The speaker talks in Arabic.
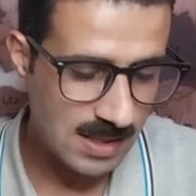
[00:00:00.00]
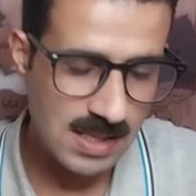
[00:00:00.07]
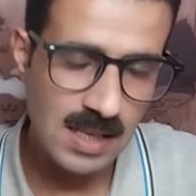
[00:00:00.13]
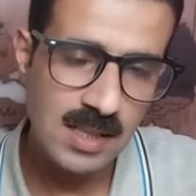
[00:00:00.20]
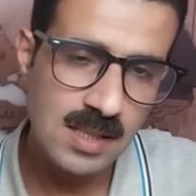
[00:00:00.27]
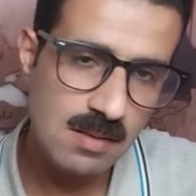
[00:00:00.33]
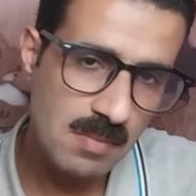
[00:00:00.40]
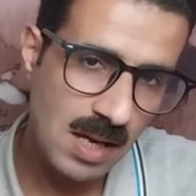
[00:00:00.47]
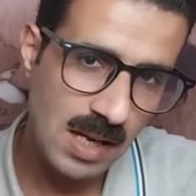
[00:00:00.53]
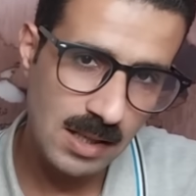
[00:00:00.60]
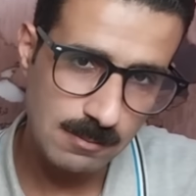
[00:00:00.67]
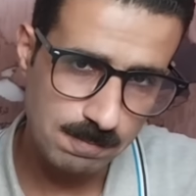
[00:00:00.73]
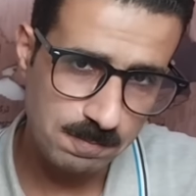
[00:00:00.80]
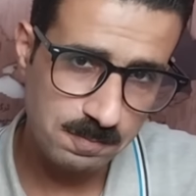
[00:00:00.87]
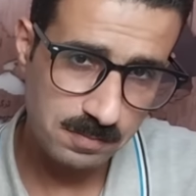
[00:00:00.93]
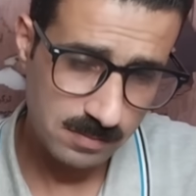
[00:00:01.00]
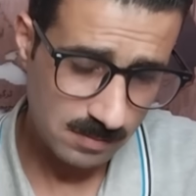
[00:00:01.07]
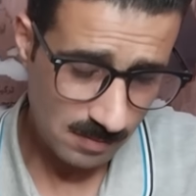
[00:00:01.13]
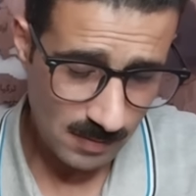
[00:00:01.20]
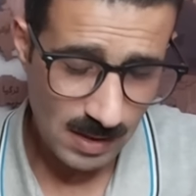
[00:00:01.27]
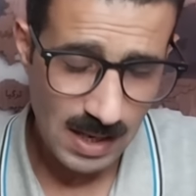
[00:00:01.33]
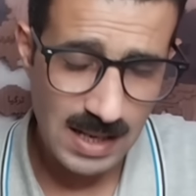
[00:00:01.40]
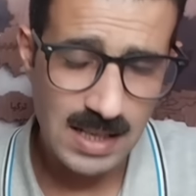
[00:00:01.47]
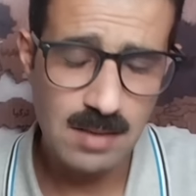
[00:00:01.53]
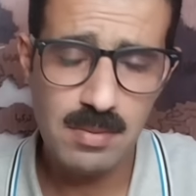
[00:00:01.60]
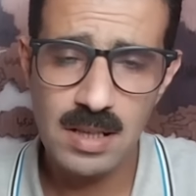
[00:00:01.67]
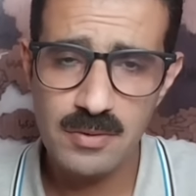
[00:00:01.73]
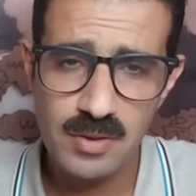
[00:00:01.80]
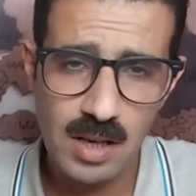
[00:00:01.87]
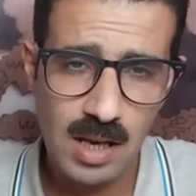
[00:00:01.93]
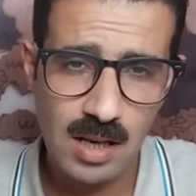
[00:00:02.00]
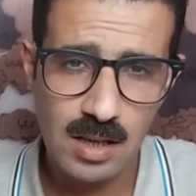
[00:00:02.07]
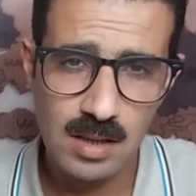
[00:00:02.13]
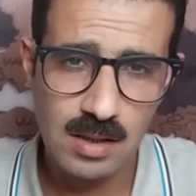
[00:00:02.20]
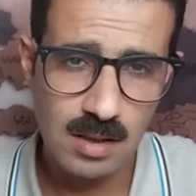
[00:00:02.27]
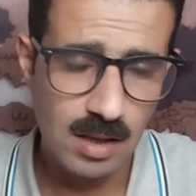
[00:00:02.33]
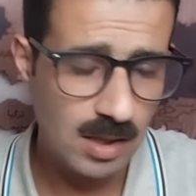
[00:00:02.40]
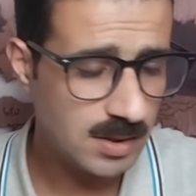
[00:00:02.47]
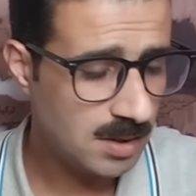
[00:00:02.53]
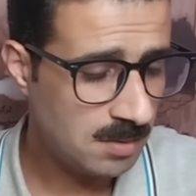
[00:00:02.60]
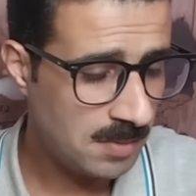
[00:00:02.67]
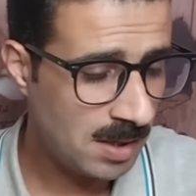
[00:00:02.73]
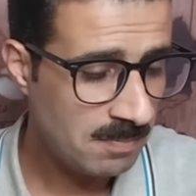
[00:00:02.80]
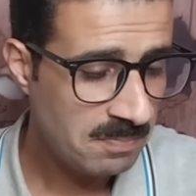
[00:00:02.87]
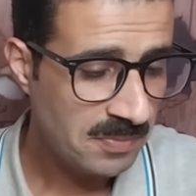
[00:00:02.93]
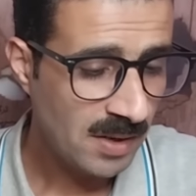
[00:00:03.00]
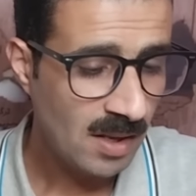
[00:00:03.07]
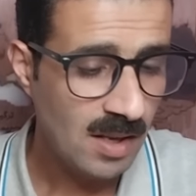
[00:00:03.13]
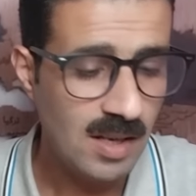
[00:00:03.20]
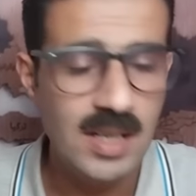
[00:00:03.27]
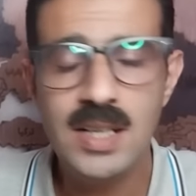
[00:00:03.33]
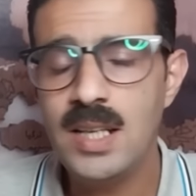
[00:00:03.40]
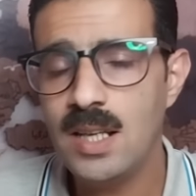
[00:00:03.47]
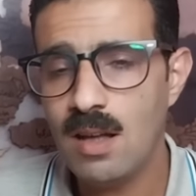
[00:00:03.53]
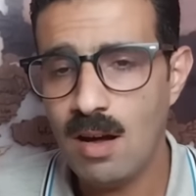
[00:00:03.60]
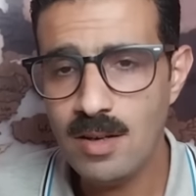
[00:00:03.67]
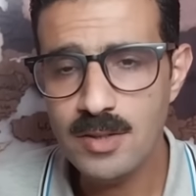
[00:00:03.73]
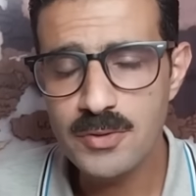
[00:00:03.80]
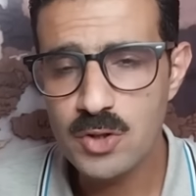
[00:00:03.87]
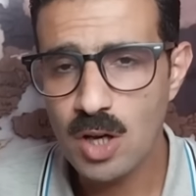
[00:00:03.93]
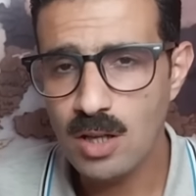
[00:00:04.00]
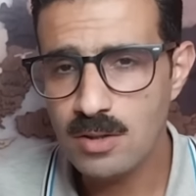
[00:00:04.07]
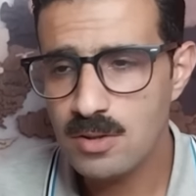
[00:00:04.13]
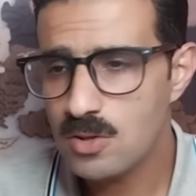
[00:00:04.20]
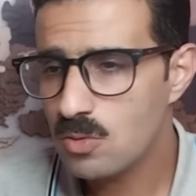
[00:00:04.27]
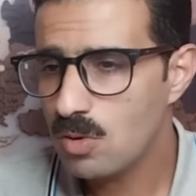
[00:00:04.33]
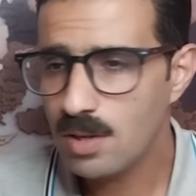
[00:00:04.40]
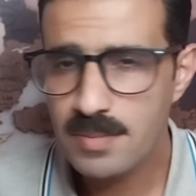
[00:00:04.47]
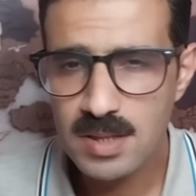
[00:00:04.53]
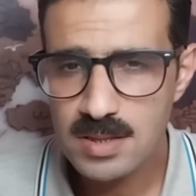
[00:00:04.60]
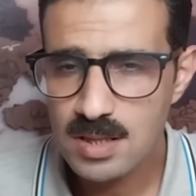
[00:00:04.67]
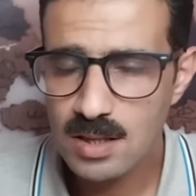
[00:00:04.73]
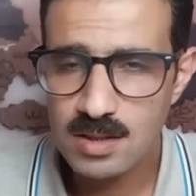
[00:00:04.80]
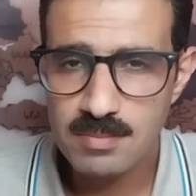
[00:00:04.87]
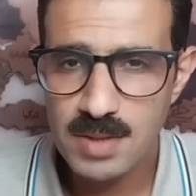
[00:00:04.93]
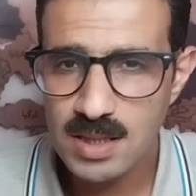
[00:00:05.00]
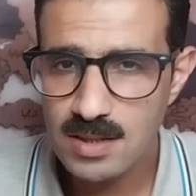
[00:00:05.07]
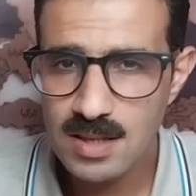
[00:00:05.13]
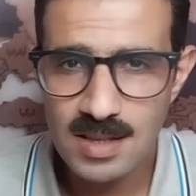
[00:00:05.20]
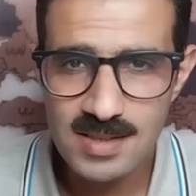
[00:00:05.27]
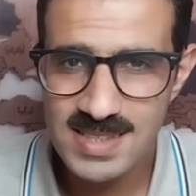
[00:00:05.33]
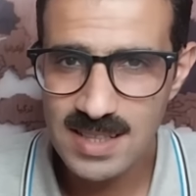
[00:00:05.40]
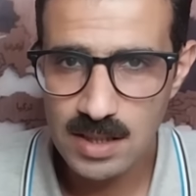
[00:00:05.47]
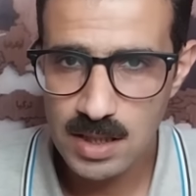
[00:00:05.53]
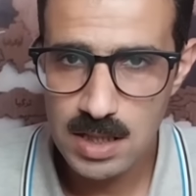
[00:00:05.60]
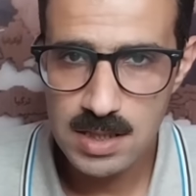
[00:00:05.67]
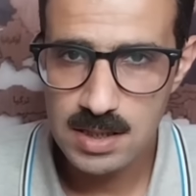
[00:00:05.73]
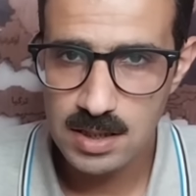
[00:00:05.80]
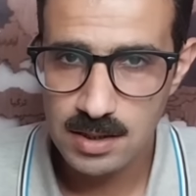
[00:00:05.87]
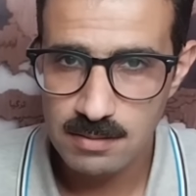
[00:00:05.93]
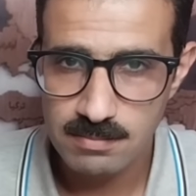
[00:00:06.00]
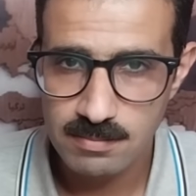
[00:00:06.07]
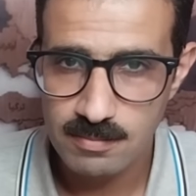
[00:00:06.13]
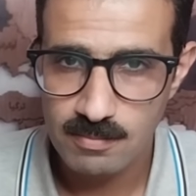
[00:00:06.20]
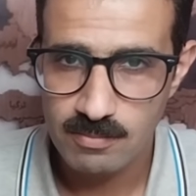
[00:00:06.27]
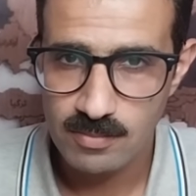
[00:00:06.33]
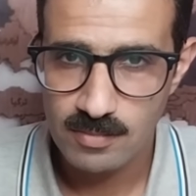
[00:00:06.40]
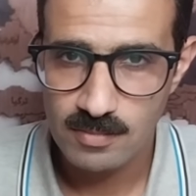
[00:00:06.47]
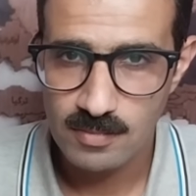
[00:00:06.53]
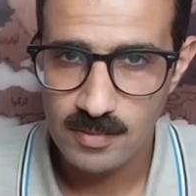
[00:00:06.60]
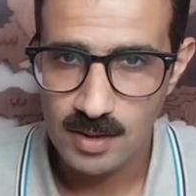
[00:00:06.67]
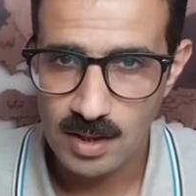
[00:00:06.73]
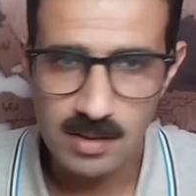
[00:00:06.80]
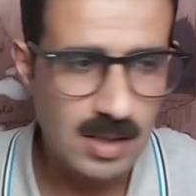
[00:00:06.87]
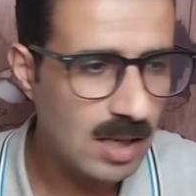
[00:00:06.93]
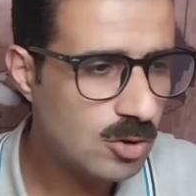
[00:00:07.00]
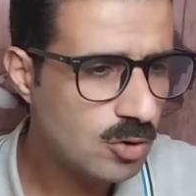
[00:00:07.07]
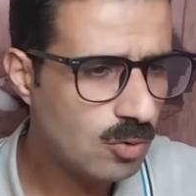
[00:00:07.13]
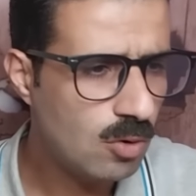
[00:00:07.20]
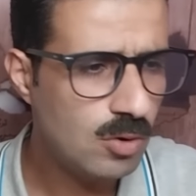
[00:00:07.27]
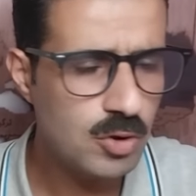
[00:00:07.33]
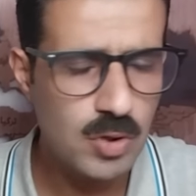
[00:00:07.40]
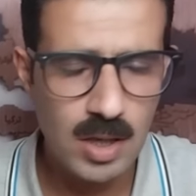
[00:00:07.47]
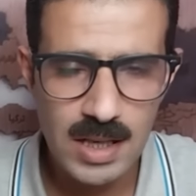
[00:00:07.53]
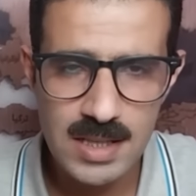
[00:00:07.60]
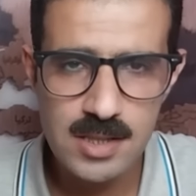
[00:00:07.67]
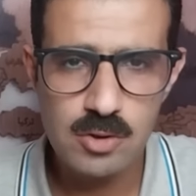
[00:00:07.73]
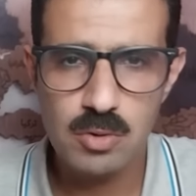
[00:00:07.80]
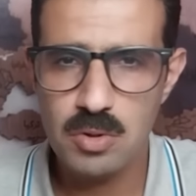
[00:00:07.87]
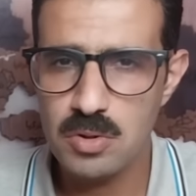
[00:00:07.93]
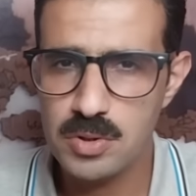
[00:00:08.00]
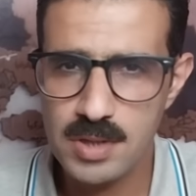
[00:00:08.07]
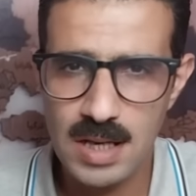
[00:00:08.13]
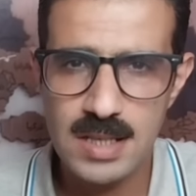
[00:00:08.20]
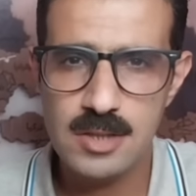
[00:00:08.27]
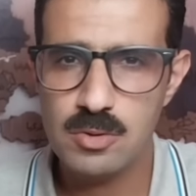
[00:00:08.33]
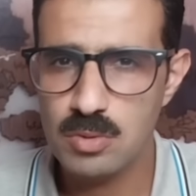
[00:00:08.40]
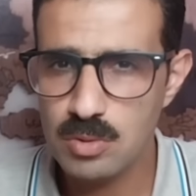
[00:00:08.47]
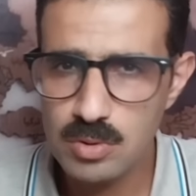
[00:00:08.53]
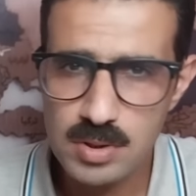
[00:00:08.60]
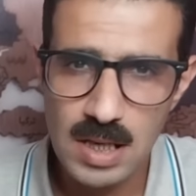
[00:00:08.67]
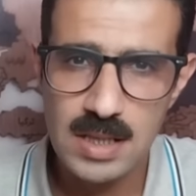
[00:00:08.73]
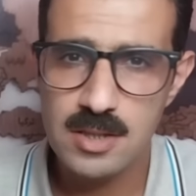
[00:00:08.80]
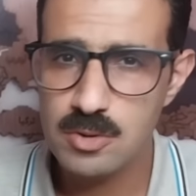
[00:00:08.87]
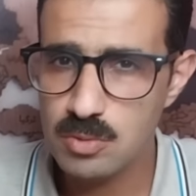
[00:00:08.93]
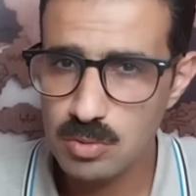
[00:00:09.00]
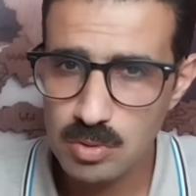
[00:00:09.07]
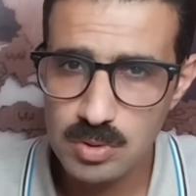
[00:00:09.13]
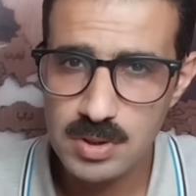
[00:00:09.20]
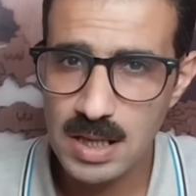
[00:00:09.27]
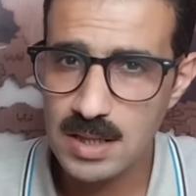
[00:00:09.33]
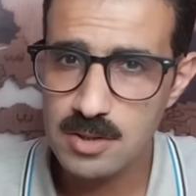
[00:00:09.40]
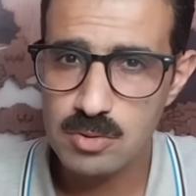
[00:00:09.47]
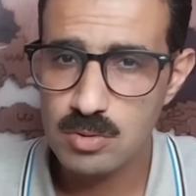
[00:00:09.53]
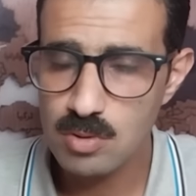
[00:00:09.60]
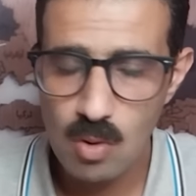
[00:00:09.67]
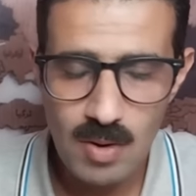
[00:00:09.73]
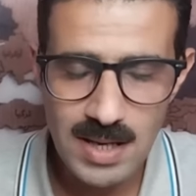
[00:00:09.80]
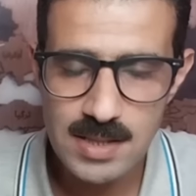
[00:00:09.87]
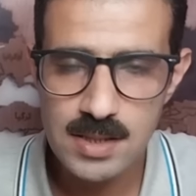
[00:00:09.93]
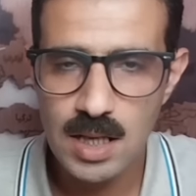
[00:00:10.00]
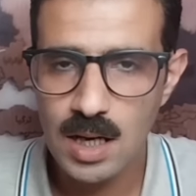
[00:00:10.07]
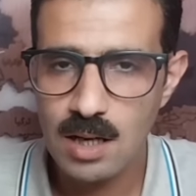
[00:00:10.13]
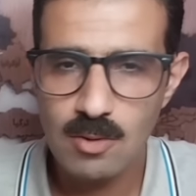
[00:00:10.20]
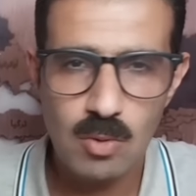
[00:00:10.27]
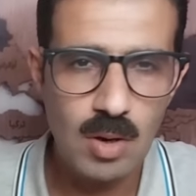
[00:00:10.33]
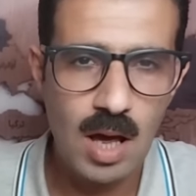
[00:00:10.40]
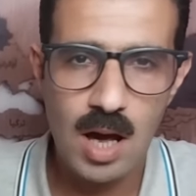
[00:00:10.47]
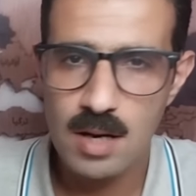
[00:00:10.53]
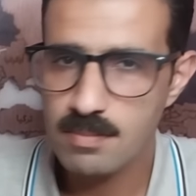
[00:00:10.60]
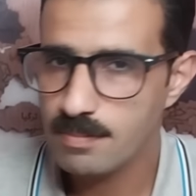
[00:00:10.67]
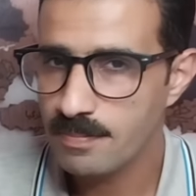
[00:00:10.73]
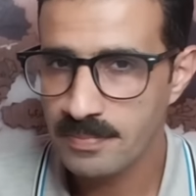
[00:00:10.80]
زي ما هجيب لك في الحلقة القادمة لألف شالتس وهو بيسخر من زيلينسكي انت كل شويه عايز تروس عايز تروس عايز تروس عايز تروس هو عايز يدخلكم الحرب